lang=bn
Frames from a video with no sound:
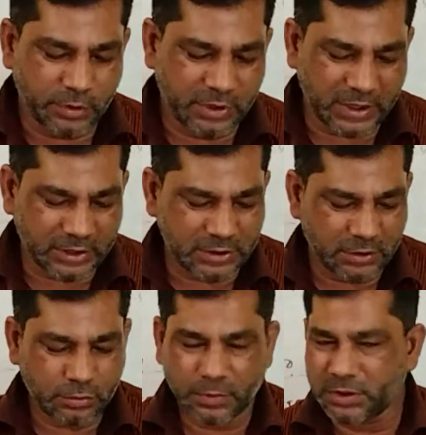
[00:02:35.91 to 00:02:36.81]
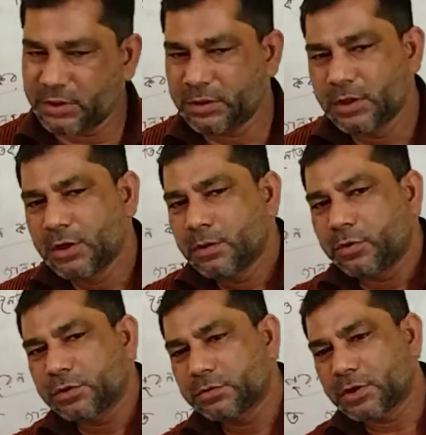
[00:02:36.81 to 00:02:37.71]
মধ্যে আছে তোমাদের
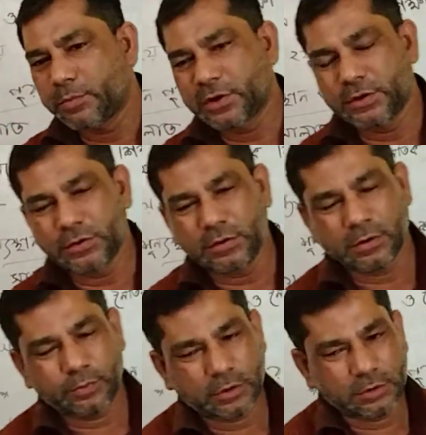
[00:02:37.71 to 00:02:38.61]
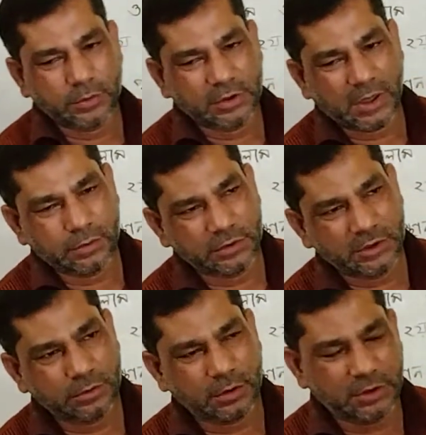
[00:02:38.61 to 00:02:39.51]
প্রথম সাময়িকের জন্য প্রথম অধ্যায় ও
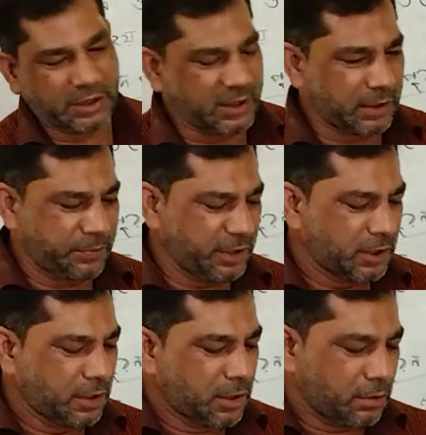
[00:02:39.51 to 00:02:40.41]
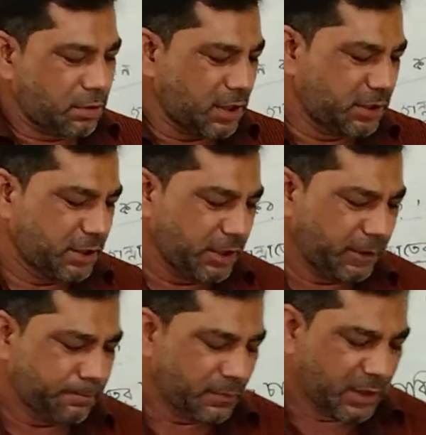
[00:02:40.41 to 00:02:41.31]
দ্বিতীয় অধ্যায় থাকবে ওখান থেকে
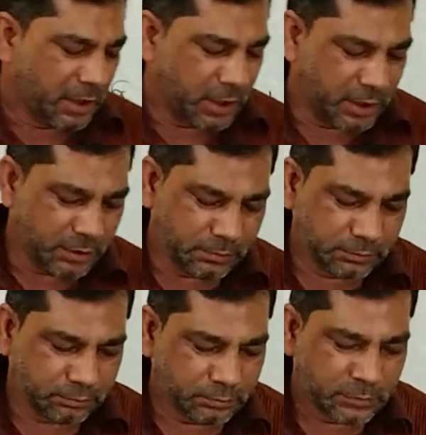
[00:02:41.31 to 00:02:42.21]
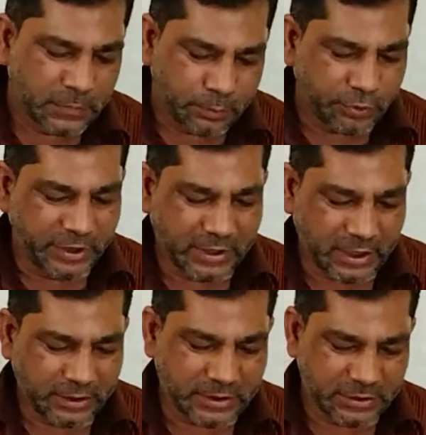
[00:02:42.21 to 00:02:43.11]
এই
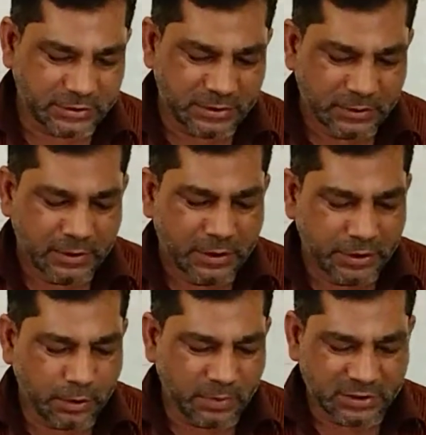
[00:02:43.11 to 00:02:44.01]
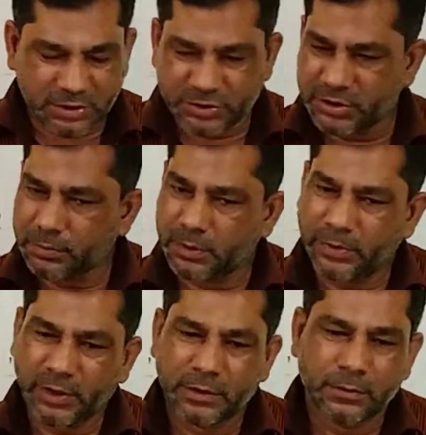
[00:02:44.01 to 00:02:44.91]
পরীক্ষার যেই নিয়ম আছে
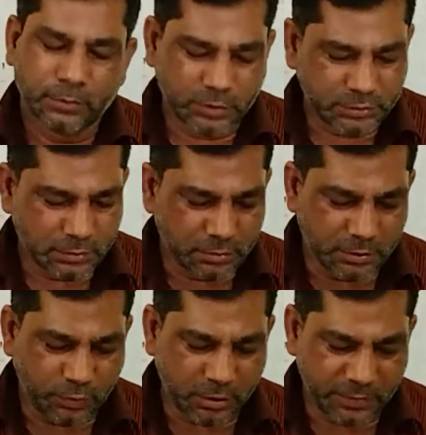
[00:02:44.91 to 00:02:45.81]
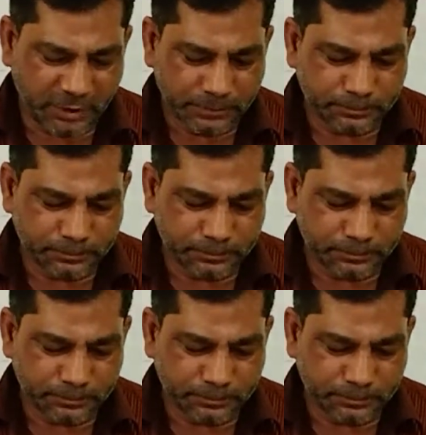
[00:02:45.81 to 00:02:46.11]
সেইভাবে প্রশ্নগুলি পড়বে